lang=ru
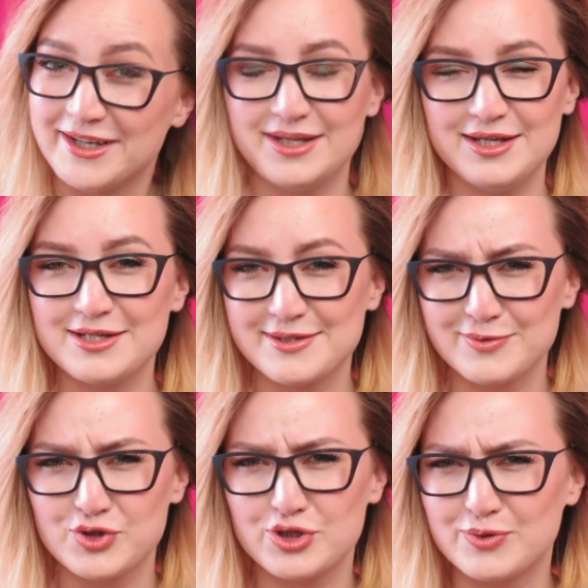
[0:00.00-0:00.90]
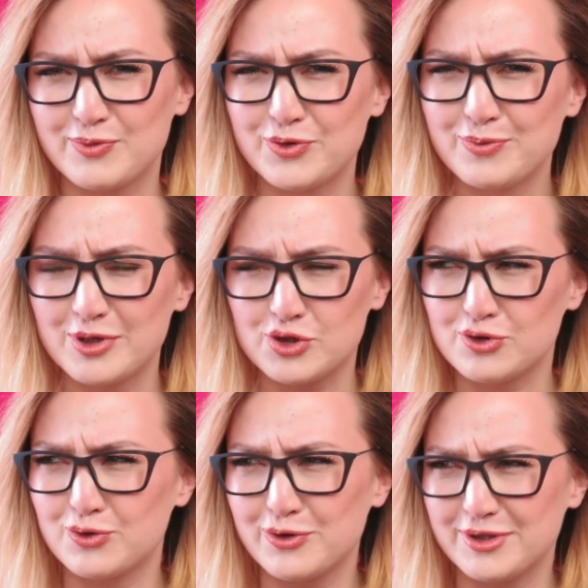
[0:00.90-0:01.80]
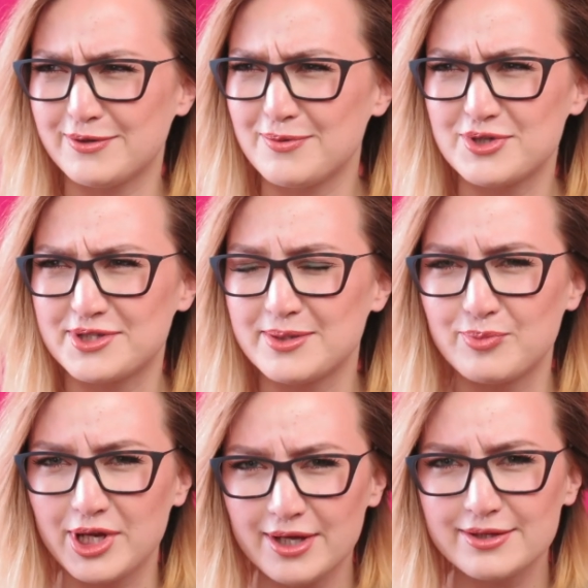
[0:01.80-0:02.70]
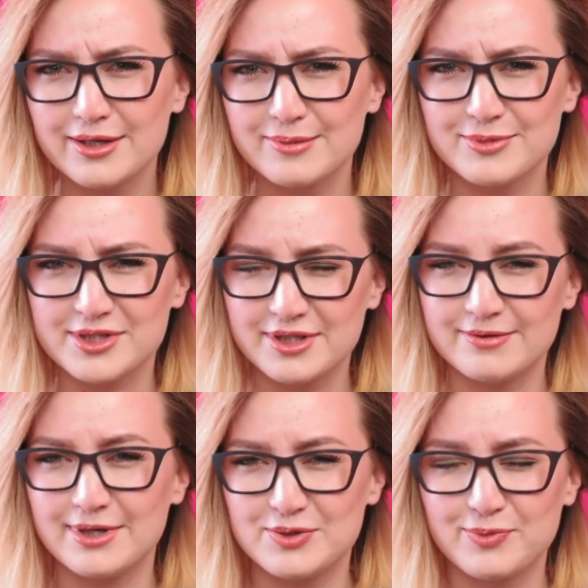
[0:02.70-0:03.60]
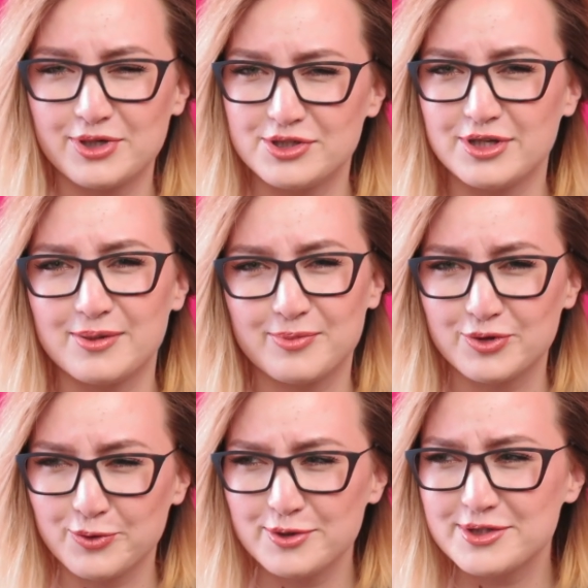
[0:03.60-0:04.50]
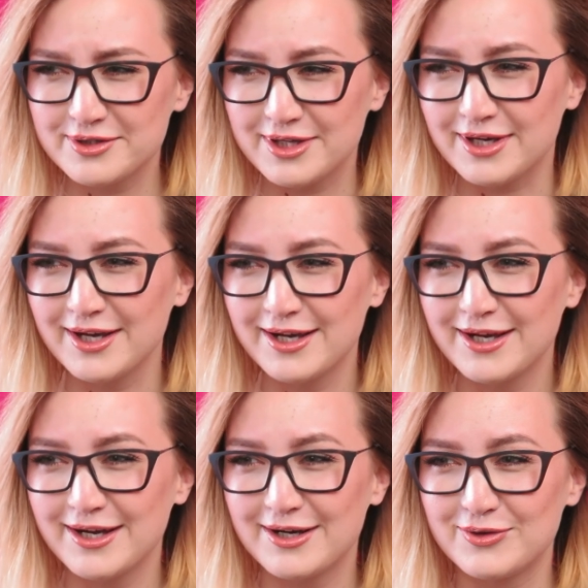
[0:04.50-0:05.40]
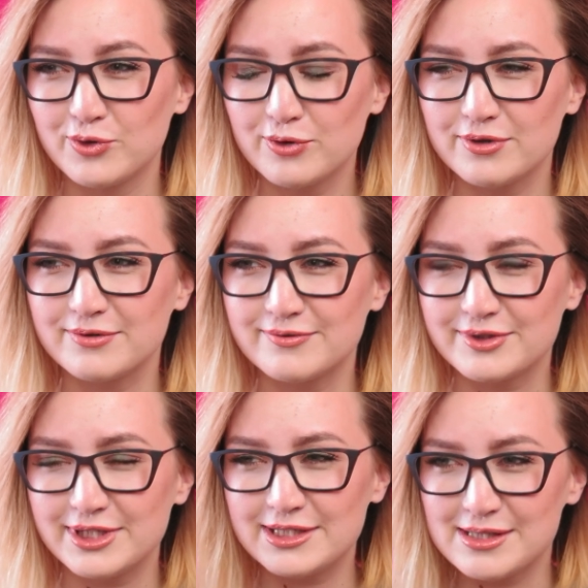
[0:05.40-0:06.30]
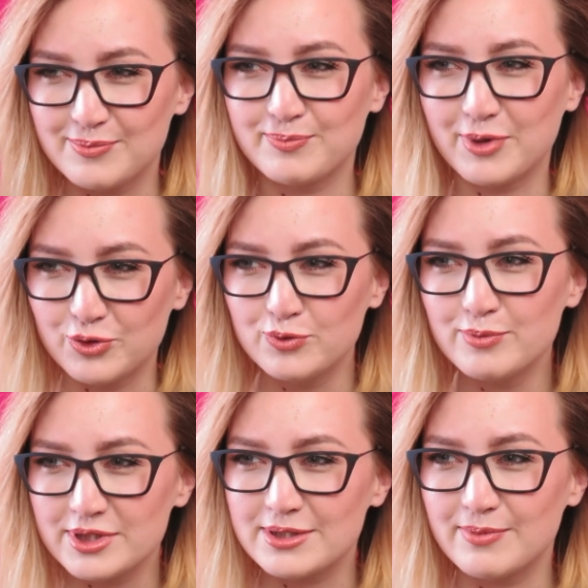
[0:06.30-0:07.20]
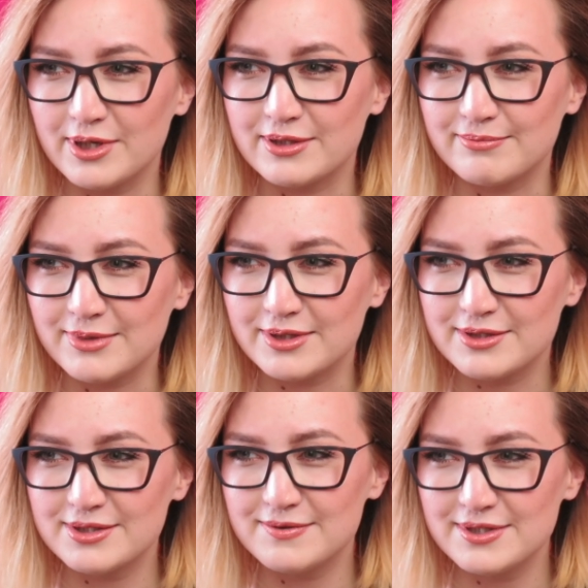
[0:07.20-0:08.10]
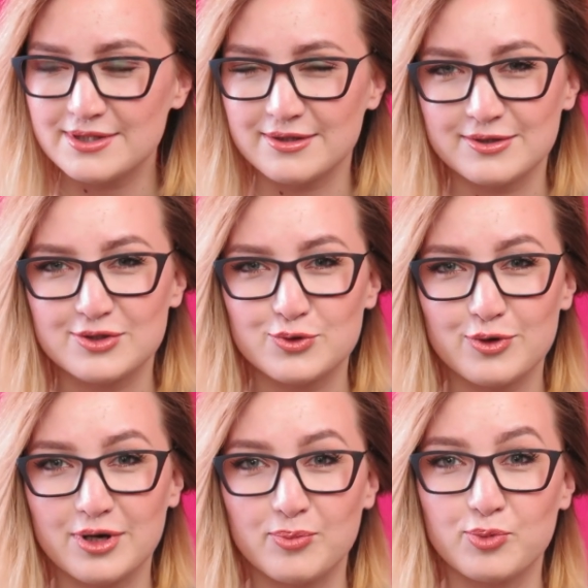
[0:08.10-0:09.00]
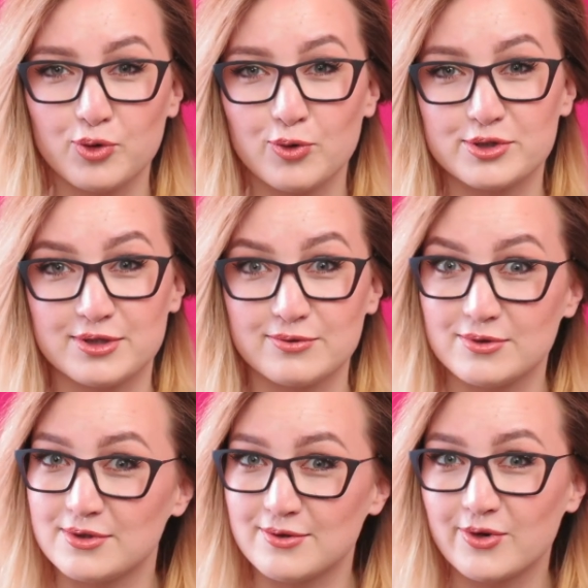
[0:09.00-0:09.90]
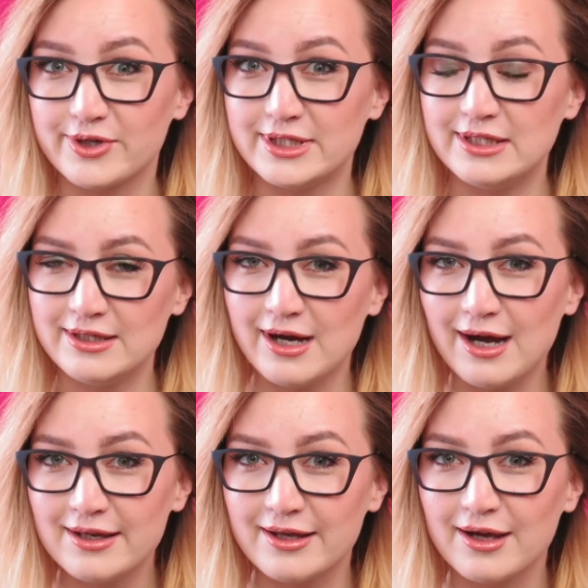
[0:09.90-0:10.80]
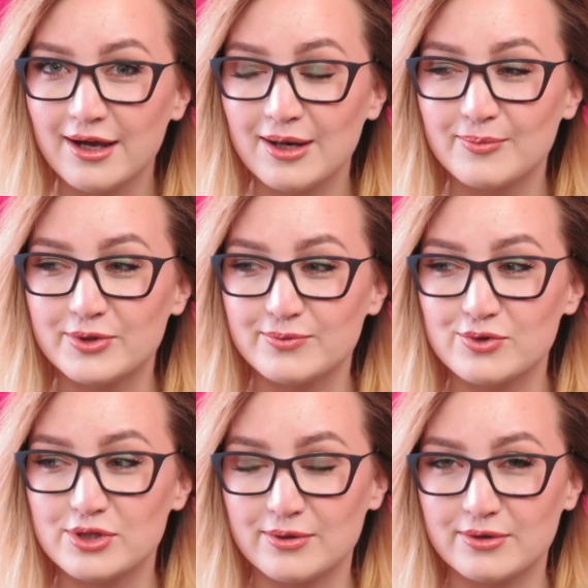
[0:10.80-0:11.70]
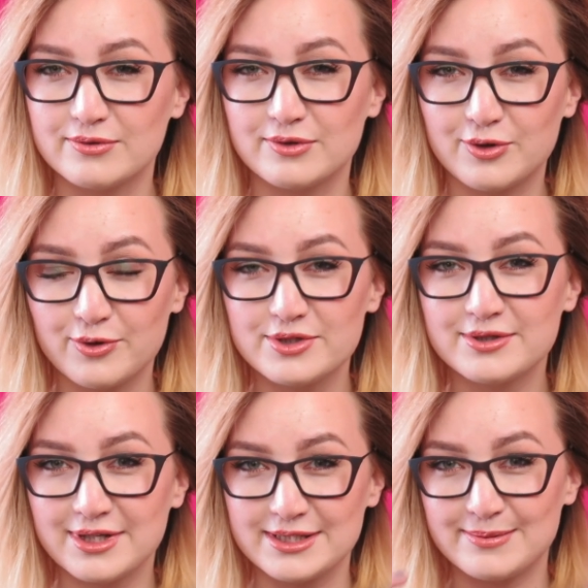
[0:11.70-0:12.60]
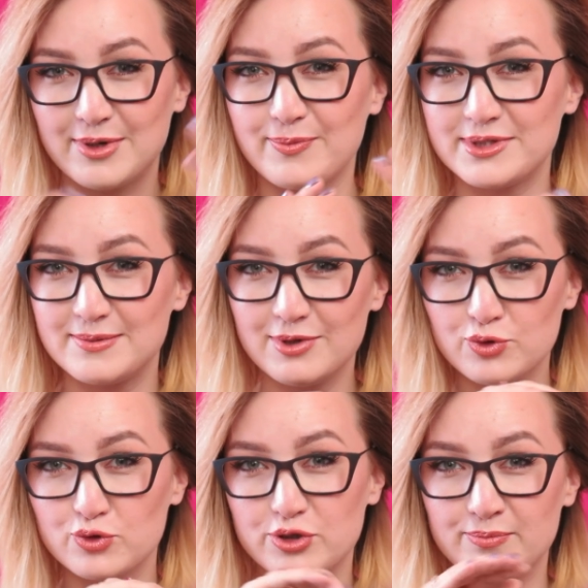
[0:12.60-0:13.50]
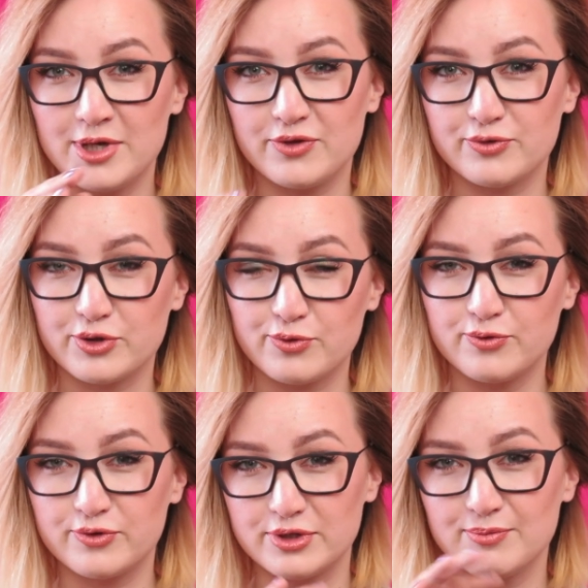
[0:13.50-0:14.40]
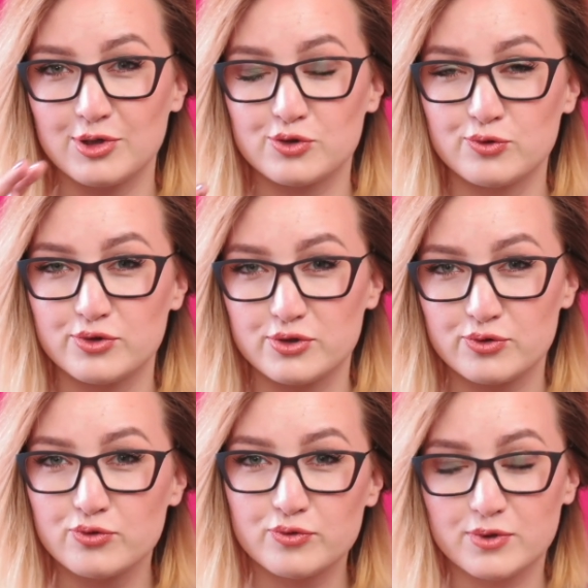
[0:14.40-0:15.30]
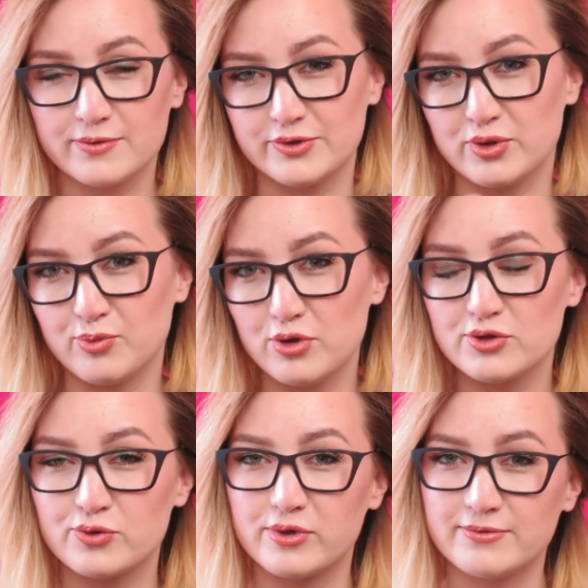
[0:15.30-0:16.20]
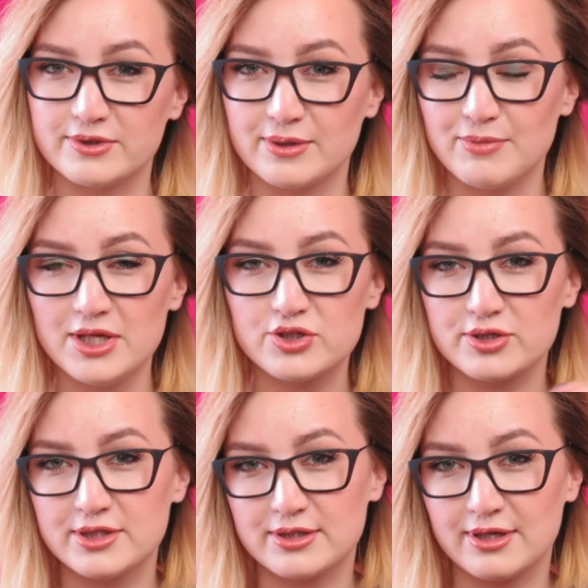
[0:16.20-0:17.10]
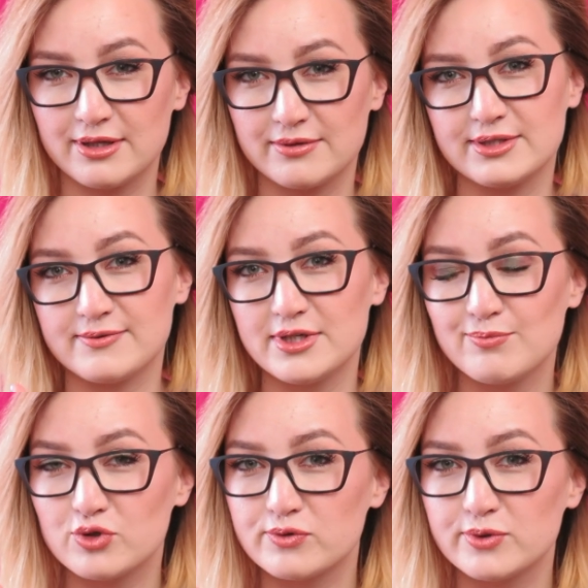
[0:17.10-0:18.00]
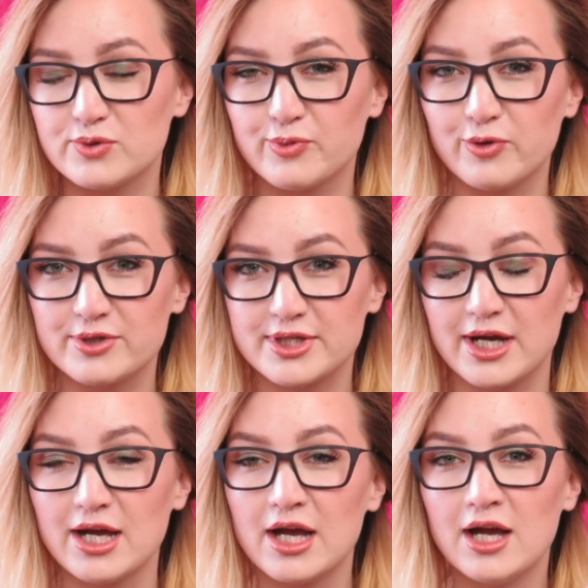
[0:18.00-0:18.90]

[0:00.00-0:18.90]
И если вы сейчас подумали, что это вообще за бред, маскировать прыщики под родинки – но вот если подумать об этом, это действительно настолько просто, но настолько гениально, потому что родинка сама по себе тоже имеет вот такую вот небольшую текстуру, у кого-то больше, у кого-то меньше, где-то она совсем может быть плоская,